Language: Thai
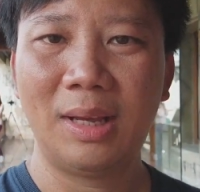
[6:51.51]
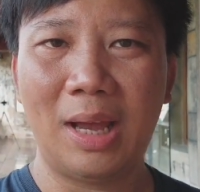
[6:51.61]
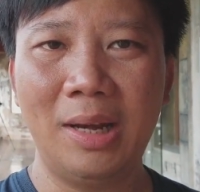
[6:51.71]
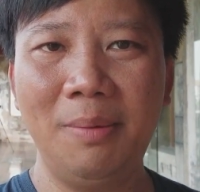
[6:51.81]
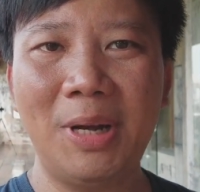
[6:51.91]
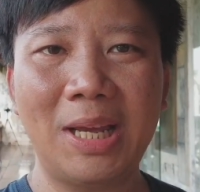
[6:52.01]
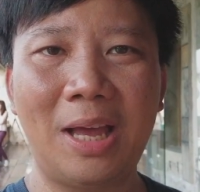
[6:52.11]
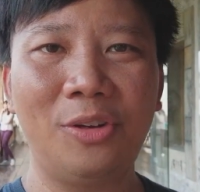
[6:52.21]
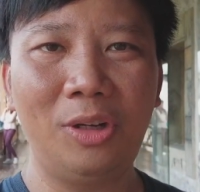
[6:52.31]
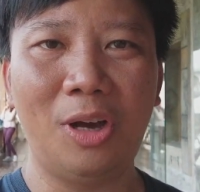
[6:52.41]
อันนี้เป็นกา
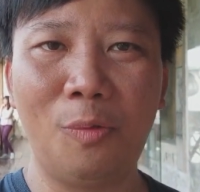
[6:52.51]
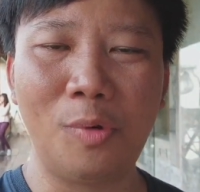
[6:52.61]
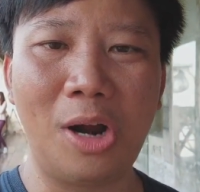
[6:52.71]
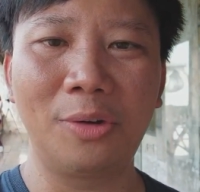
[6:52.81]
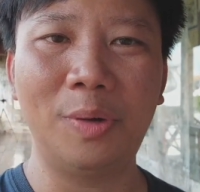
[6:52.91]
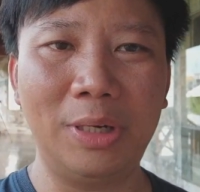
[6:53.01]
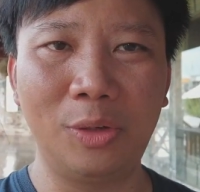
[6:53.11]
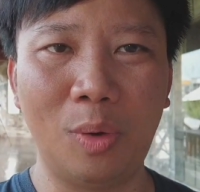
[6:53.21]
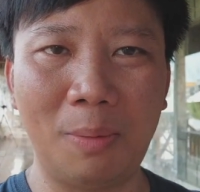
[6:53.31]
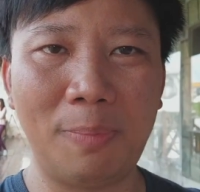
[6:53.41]
รทดลอง walk ด้วย
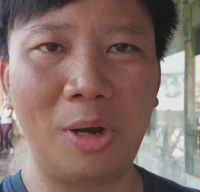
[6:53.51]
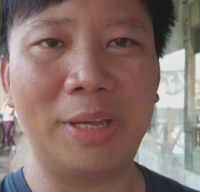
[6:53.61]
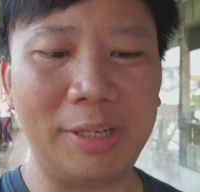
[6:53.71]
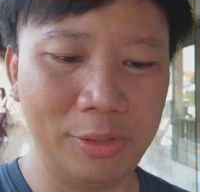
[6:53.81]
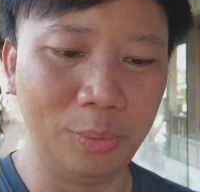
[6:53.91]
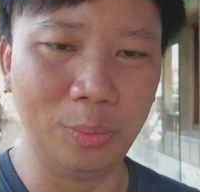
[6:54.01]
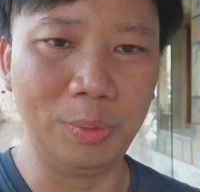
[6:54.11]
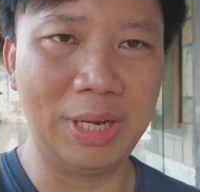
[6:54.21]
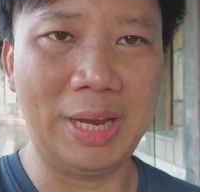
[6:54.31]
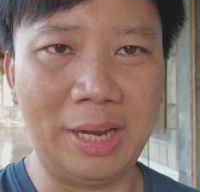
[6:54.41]
ตัว พ็อกเก็ตทู
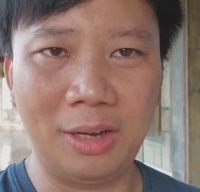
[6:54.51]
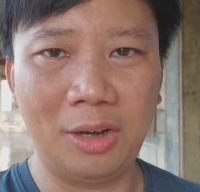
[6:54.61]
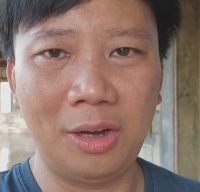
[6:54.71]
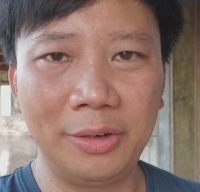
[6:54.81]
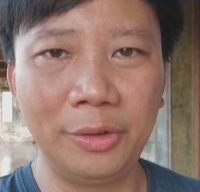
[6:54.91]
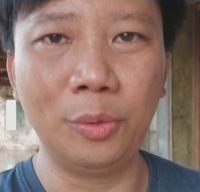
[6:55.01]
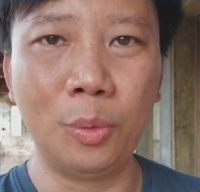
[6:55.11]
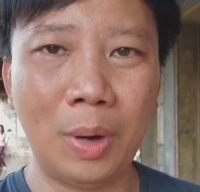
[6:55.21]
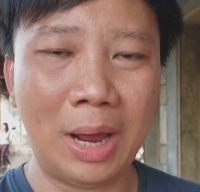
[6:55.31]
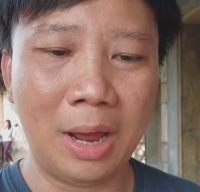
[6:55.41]
นะฮะก็ดู
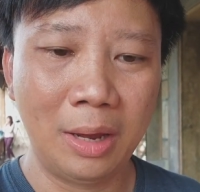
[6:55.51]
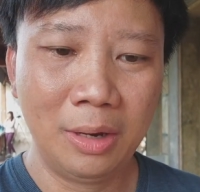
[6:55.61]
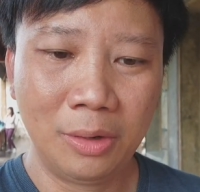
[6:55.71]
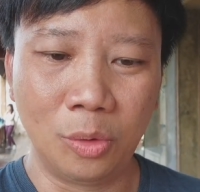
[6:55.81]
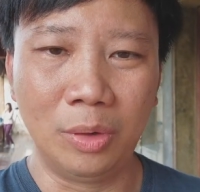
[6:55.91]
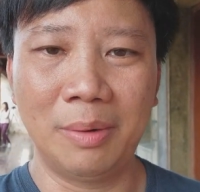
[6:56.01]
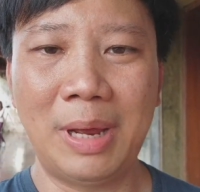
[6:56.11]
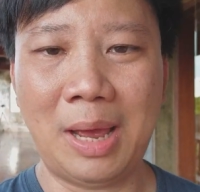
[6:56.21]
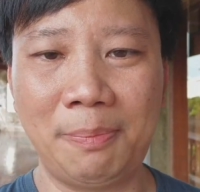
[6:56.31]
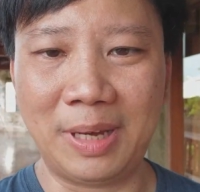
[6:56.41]
ว่าคุณ
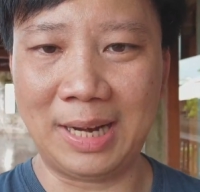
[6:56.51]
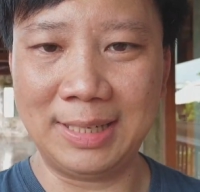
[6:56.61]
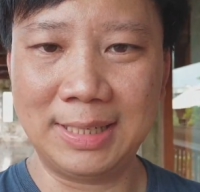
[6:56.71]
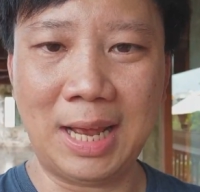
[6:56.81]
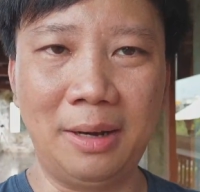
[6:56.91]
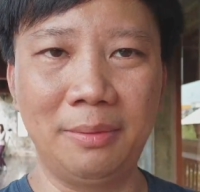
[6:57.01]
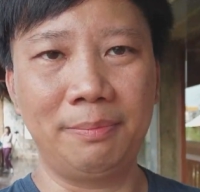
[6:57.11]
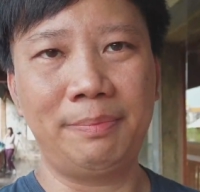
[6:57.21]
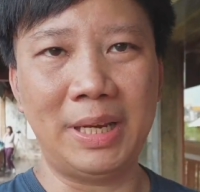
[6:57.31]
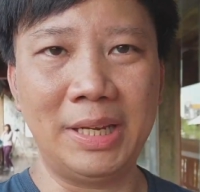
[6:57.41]
ภาพกันสั่น
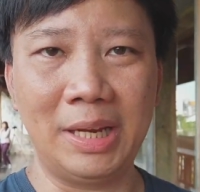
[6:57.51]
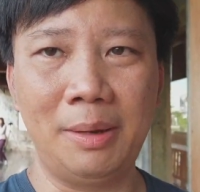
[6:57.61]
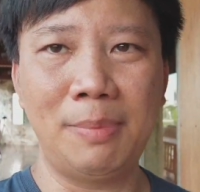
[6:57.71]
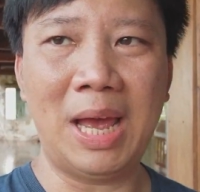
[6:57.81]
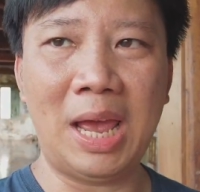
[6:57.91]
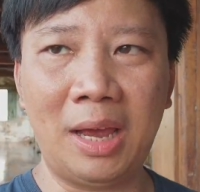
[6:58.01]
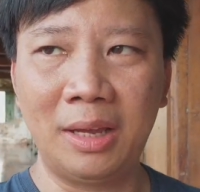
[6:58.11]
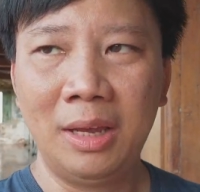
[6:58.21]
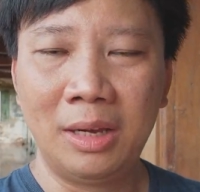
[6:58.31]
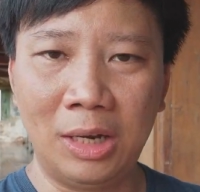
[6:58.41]
เป็นยังไงบ้าง
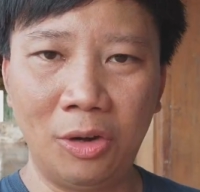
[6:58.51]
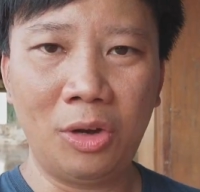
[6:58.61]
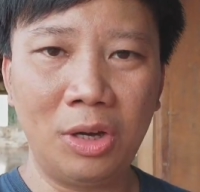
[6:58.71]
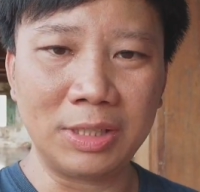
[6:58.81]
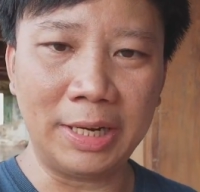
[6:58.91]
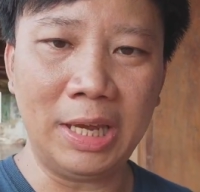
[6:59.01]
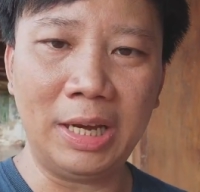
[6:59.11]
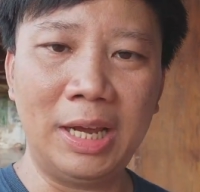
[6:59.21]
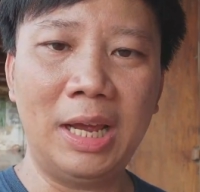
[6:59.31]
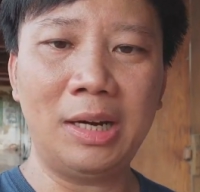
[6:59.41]
แล้วก็สังเกต
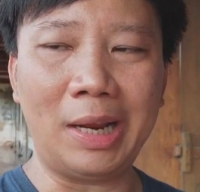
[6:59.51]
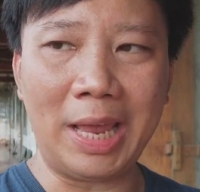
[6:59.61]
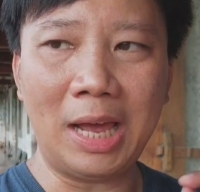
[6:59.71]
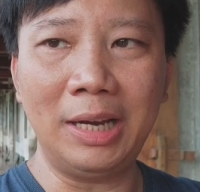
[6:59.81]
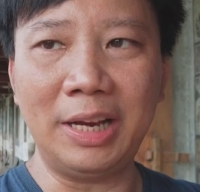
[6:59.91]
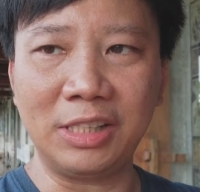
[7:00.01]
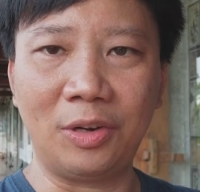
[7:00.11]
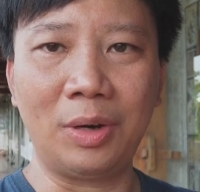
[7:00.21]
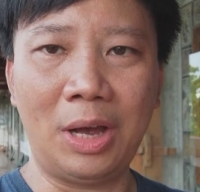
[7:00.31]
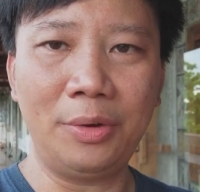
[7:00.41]
นะฮะระยะเลนส์
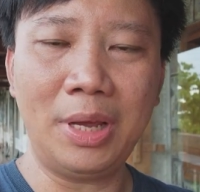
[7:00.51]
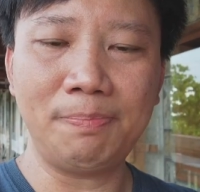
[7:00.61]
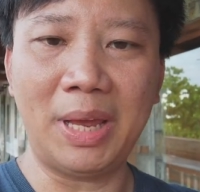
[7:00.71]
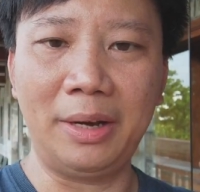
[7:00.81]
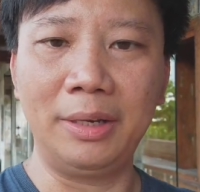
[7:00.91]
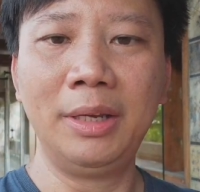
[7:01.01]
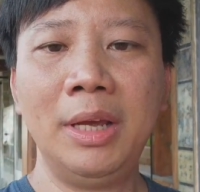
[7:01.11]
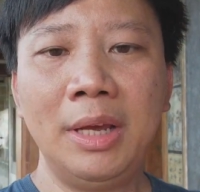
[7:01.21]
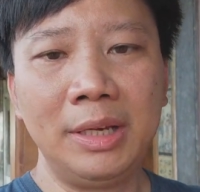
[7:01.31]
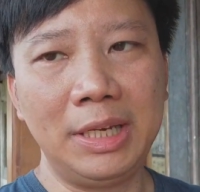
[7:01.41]
ของเขาเนี่ยเป็น
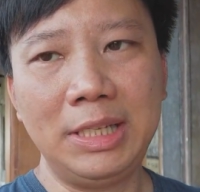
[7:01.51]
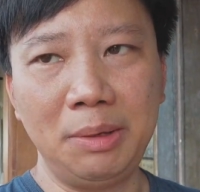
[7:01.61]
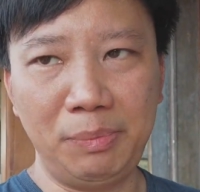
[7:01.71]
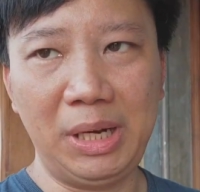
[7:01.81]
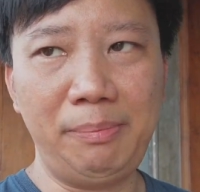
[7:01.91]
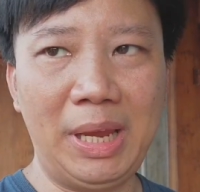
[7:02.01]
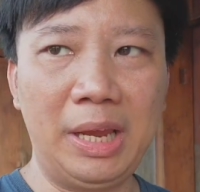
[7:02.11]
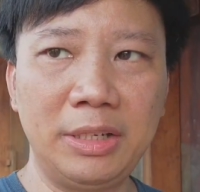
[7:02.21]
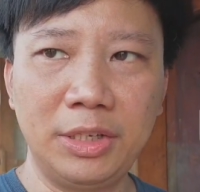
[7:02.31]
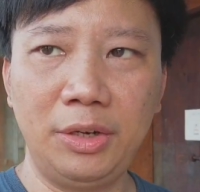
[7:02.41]
ยี่สิบมิลลิเม
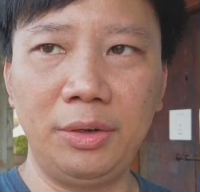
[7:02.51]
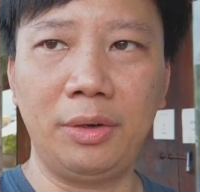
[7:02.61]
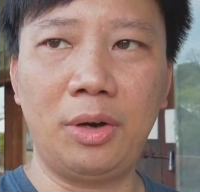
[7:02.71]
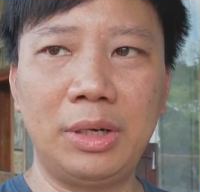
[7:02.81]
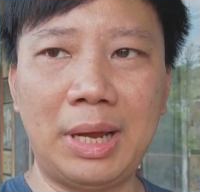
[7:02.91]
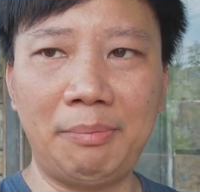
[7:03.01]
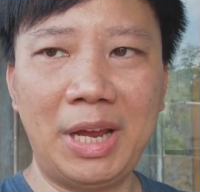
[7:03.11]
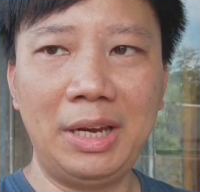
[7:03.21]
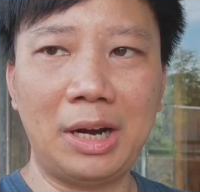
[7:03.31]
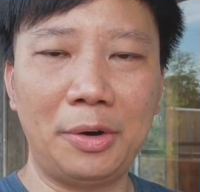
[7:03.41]
ตรซึ่งก็ทำ
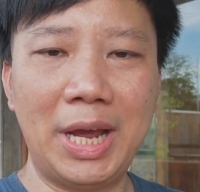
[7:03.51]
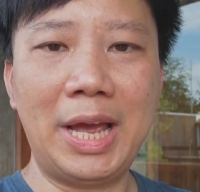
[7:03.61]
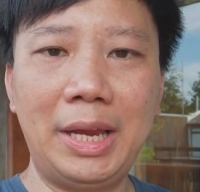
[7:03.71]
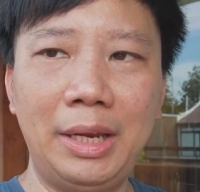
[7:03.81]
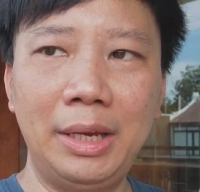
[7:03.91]
ให้เราได้